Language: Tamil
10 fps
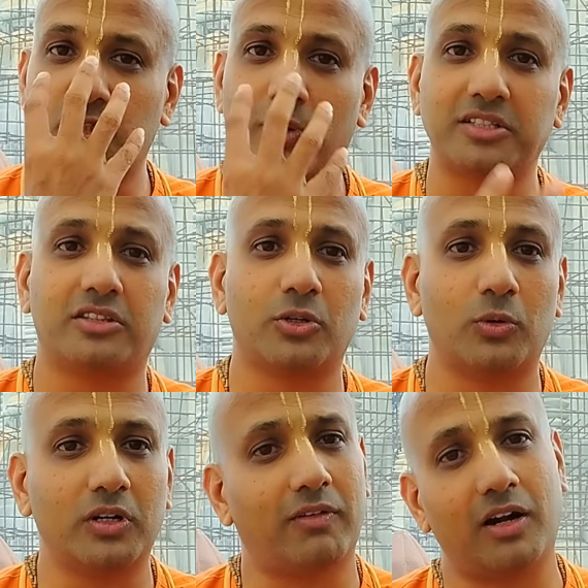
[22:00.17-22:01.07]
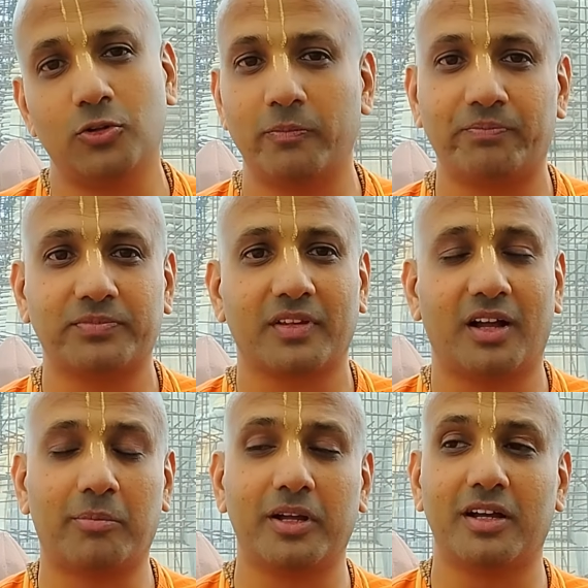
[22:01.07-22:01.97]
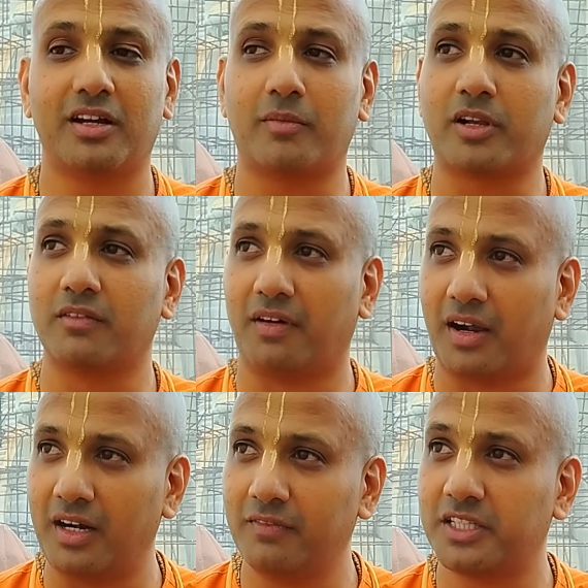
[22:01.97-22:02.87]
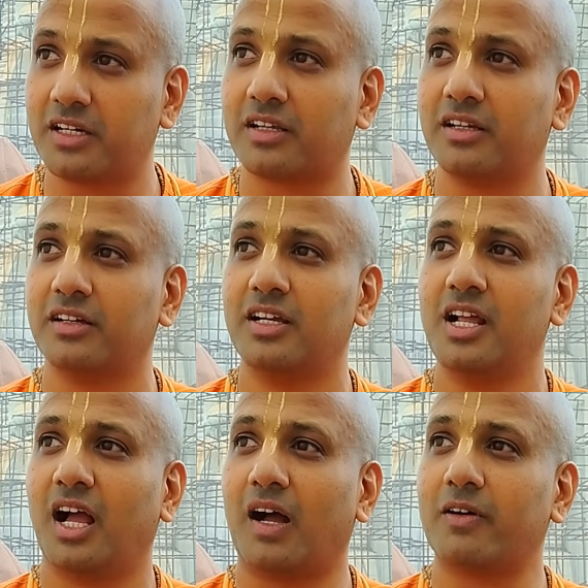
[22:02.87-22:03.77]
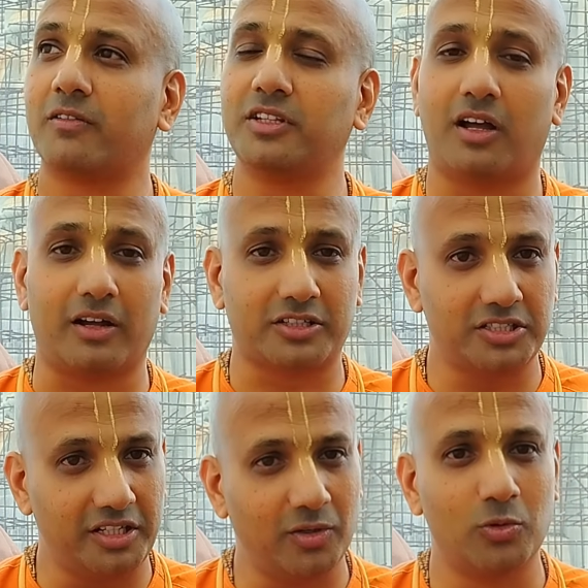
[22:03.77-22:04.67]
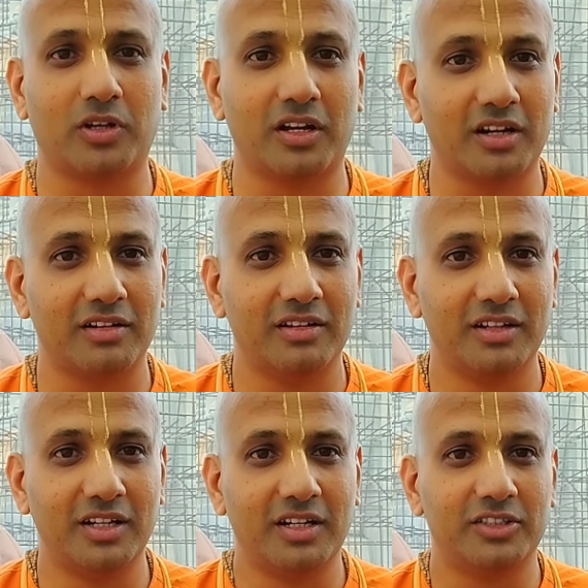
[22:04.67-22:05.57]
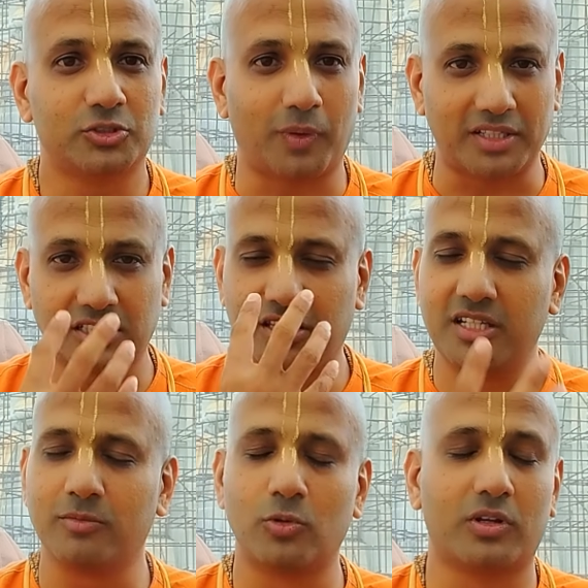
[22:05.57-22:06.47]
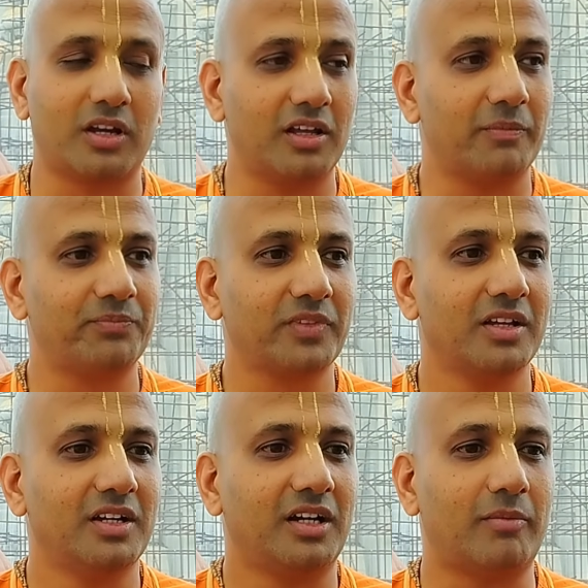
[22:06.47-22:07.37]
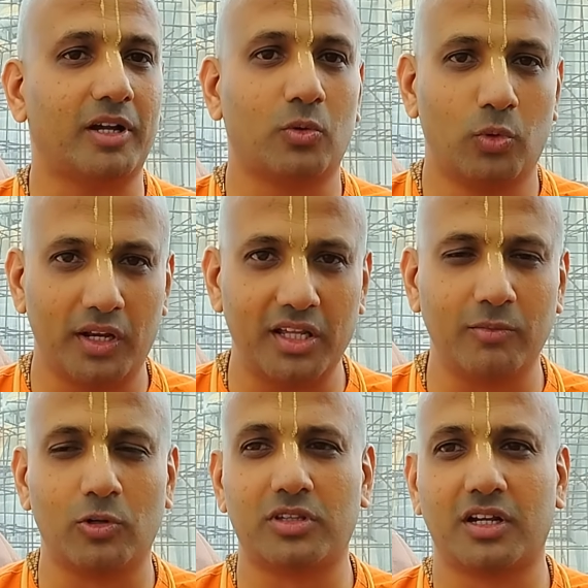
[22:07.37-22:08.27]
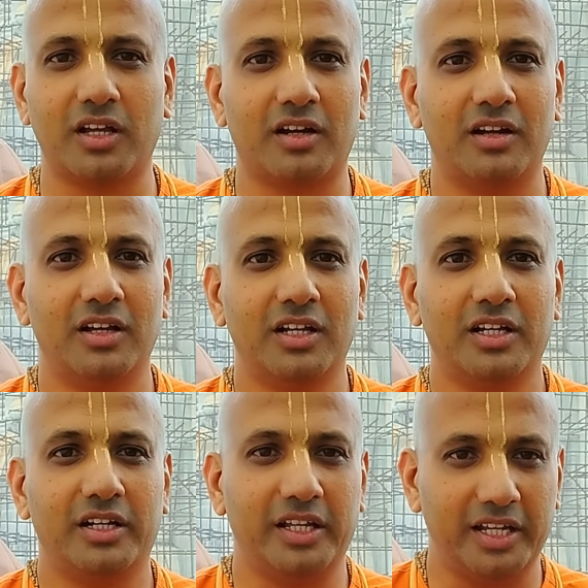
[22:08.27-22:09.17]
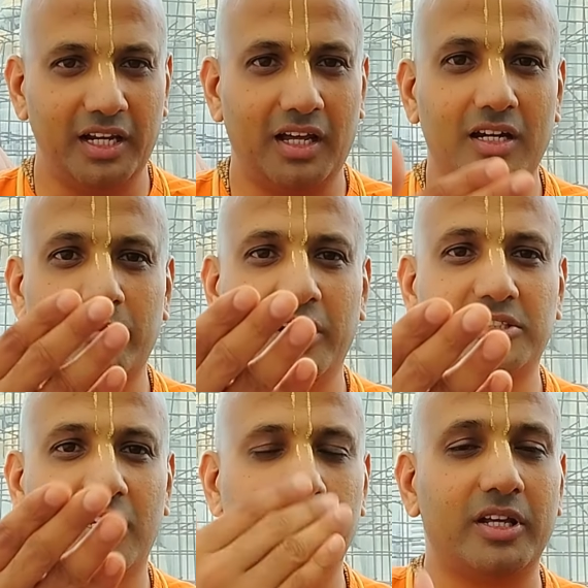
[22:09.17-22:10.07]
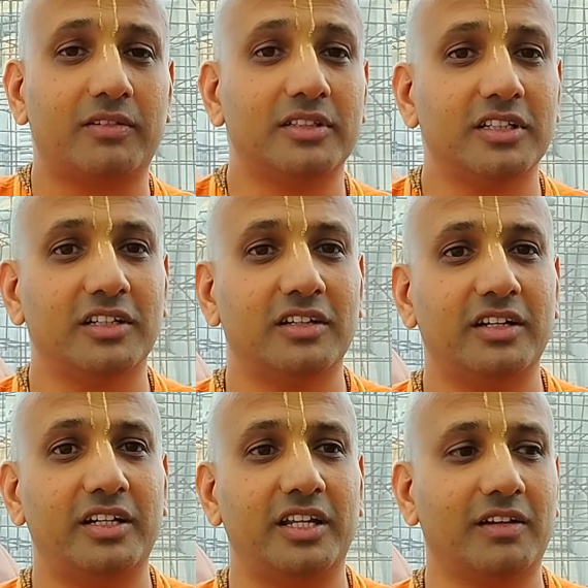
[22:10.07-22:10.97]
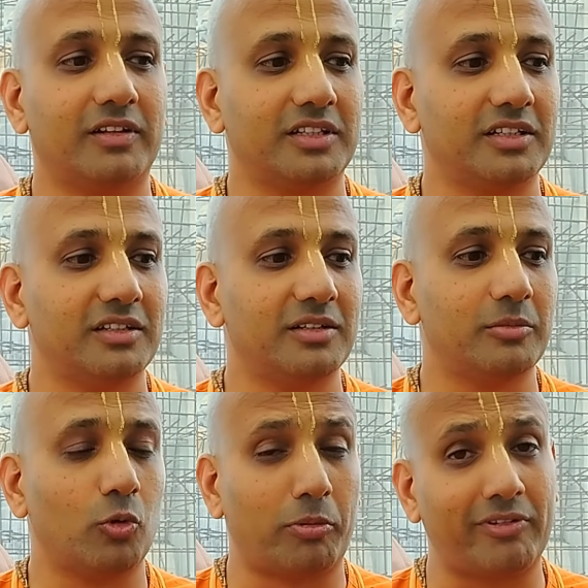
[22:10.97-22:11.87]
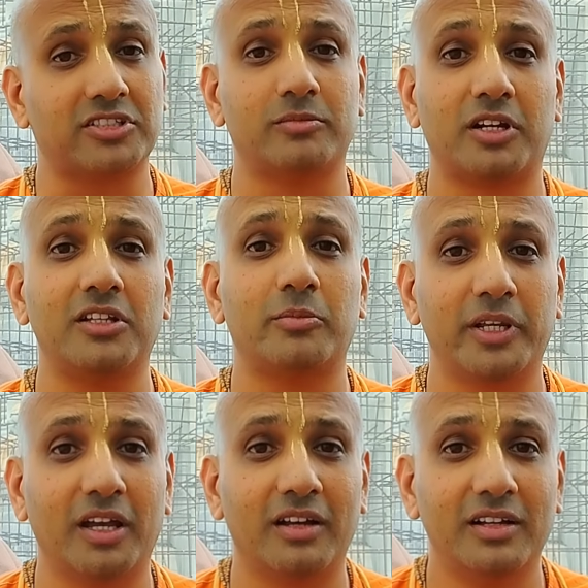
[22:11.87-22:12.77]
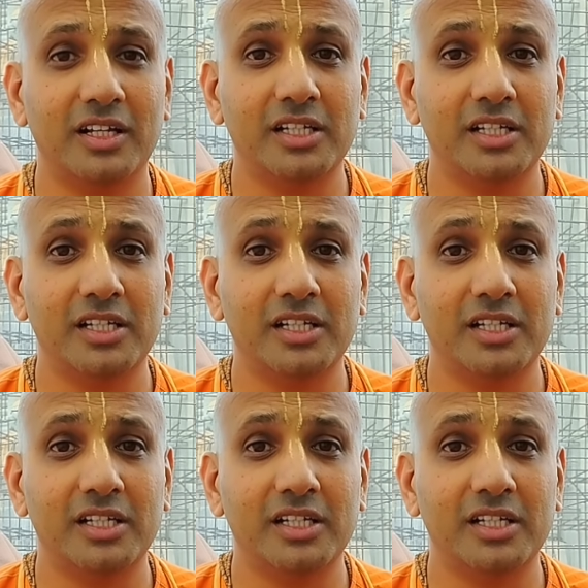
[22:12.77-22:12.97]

எடுத்து சுவாசித்து கொண்டு வாழ்ந்தோம் அப்போ நமக்கு வாழ்வதற்கு அவர் வந்து ஆக்சிஜனையும் கொடுக்குறார் சுவாசத்தையும் கொடுக்குறார் நமக்கு உடலையும் கொடுத்துருக்கார் இன்றைக்கி எல்லாரும் நீங்கள் சில பேர் வந்து இன்றைக்கி வந்து உபவாசம் இருந்து இருப்பீங்க